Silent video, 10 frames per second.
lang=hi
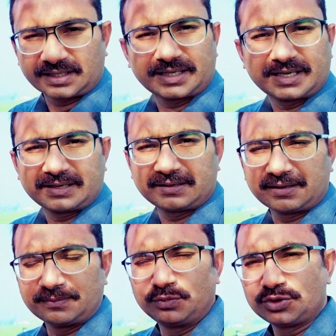मिस कर
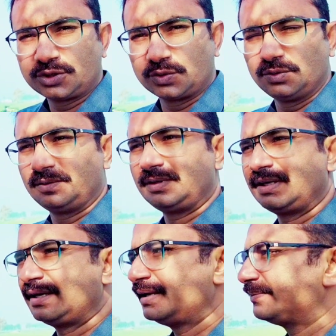रहे हैं अबू जी
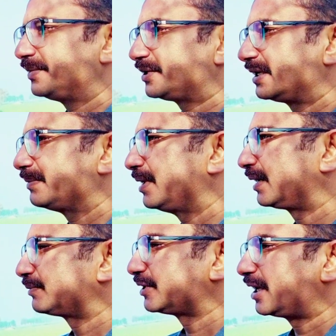को
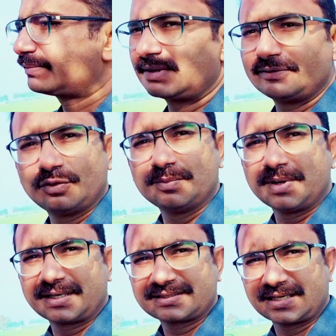पिछले माह रमज़ान में
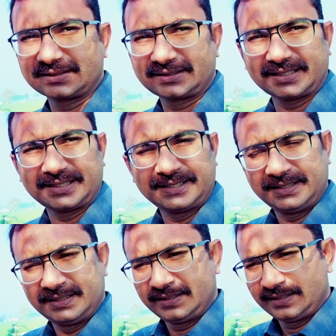वो हमारे साथ
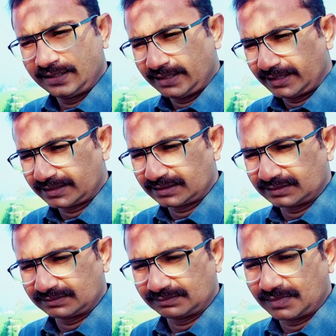थे
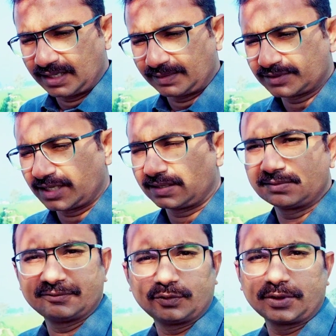इस माह
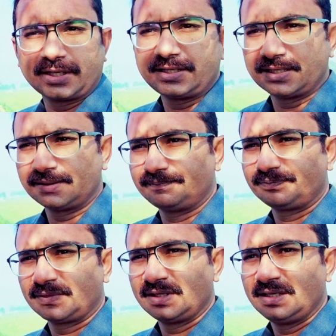रमज़ान में वो
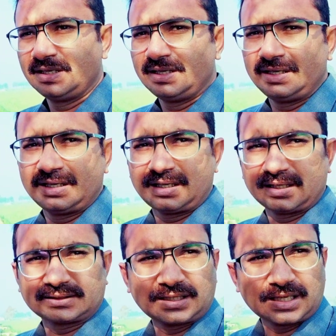नहीं है
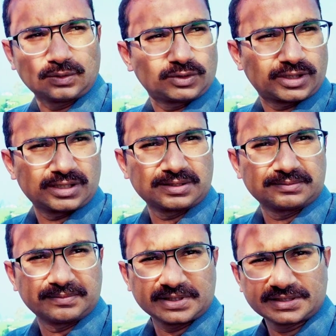अल्लाह ताला
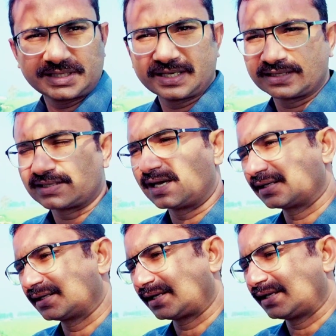उनकी मंजिलें
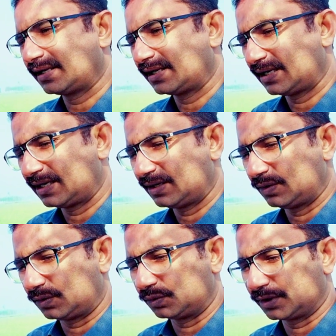आसान करे
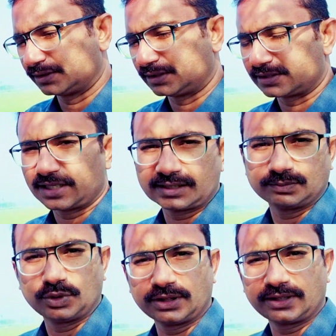और उनके
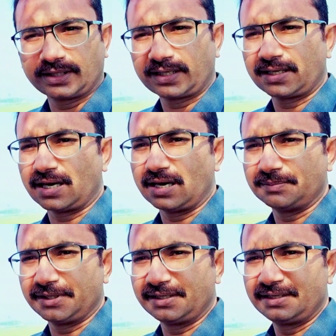दर्जात बुलंद करे
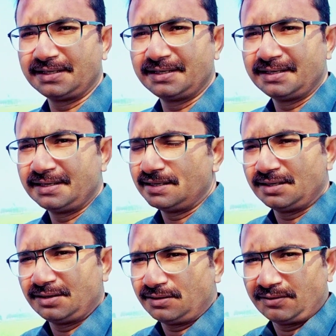आमीन
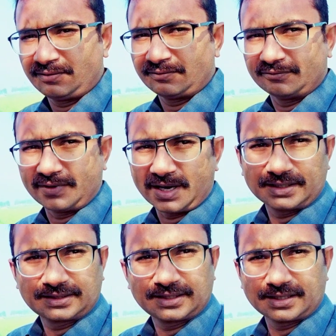
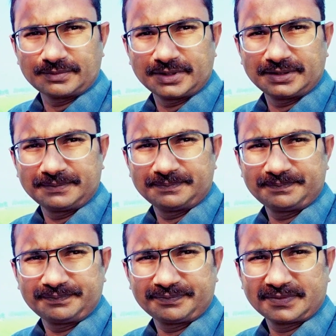वालद की कमी